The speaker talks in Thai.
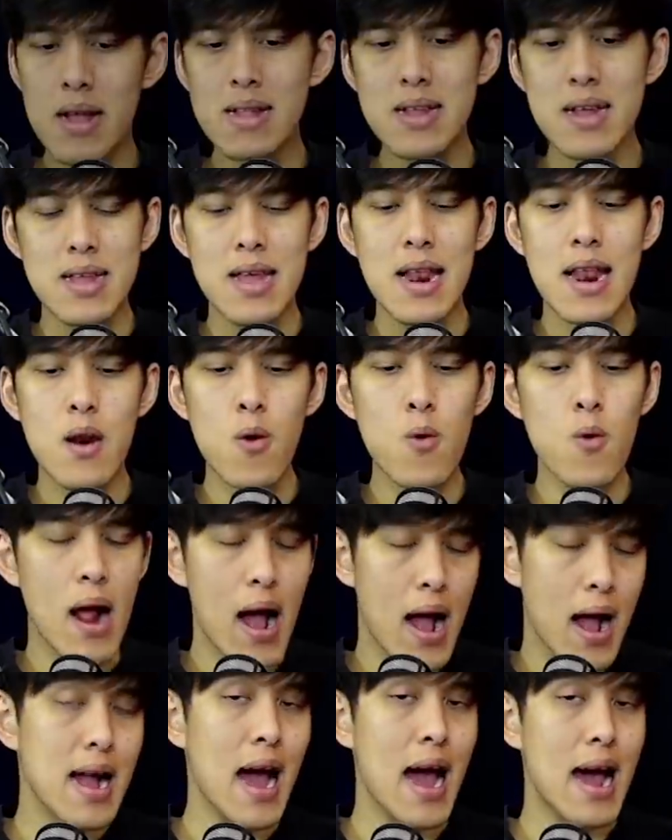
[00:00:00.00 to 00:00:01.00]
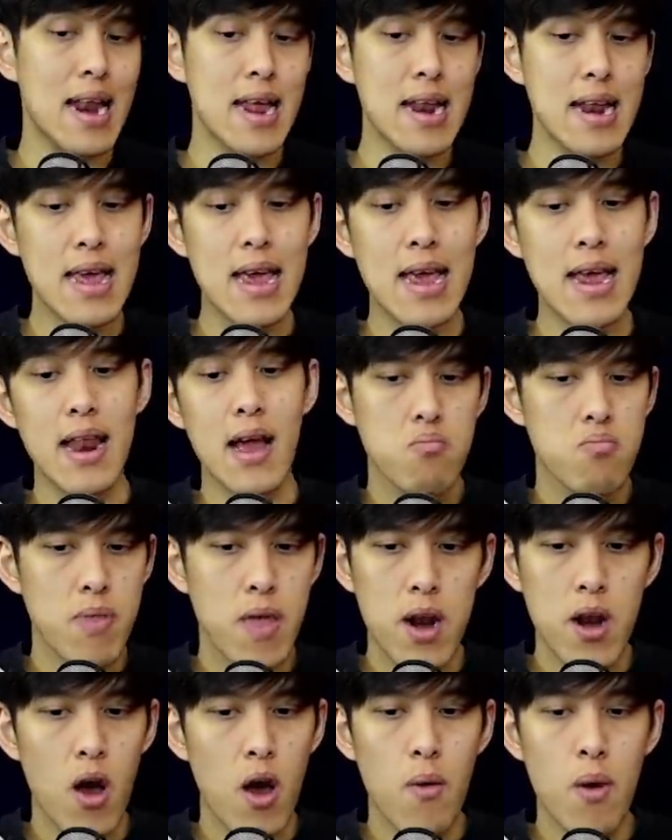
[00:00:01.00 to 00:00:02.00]
กเตะที่เล่นลูกกลางอากาศได้ดีเนี่ยแน่
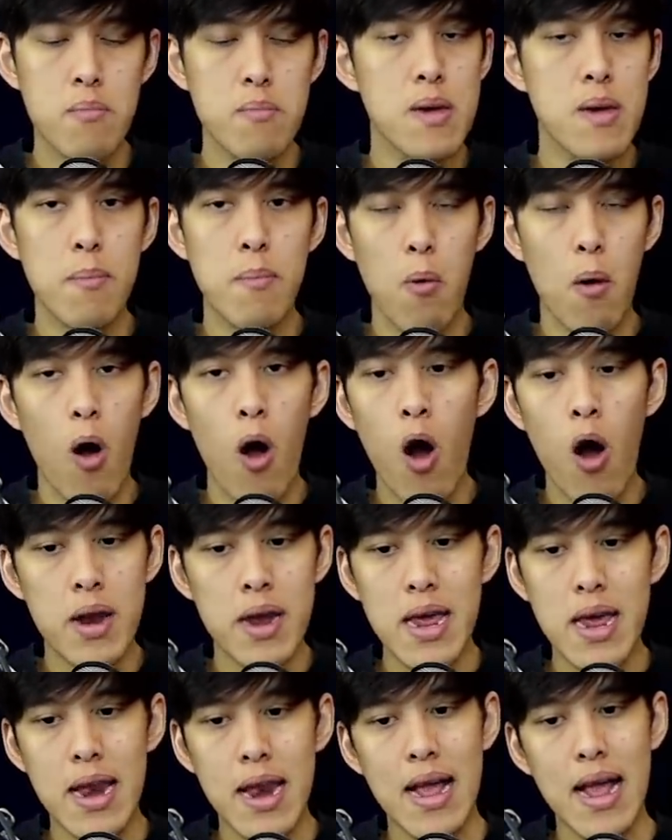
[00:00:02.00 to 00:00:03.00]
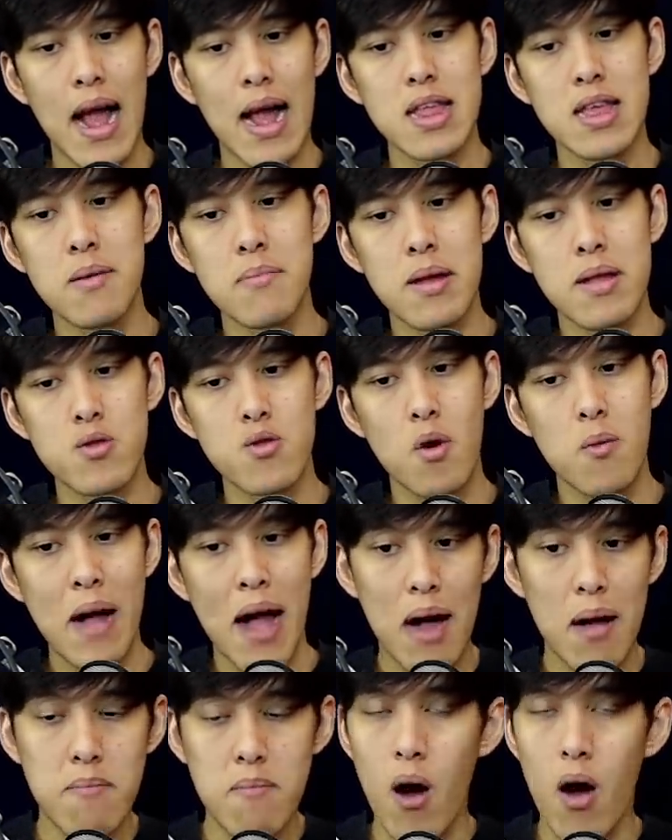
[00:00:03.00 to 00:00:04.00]
นอนว่ามีข้อดีในการที่เป็นตัวพั
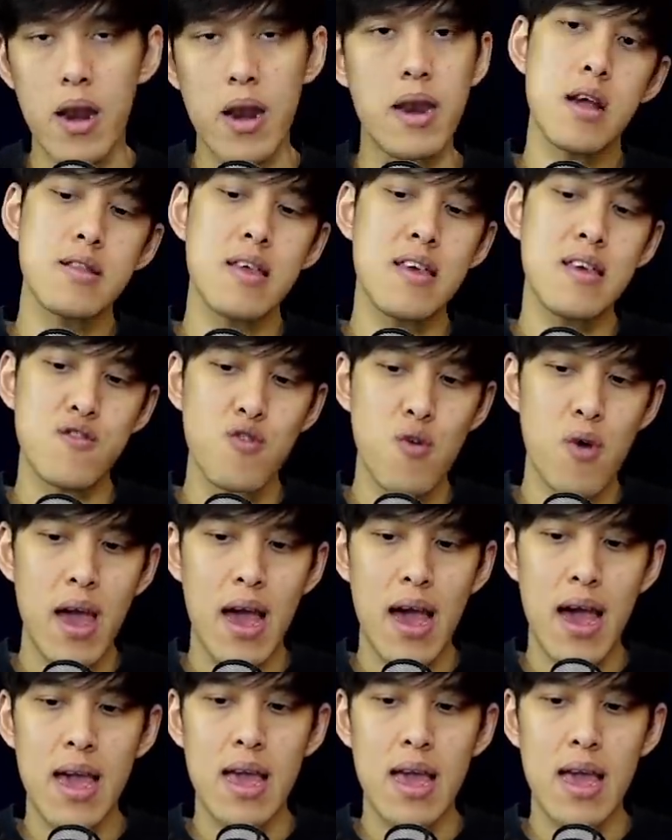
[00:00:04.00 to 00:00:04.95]
กบอลที่ช่วยให้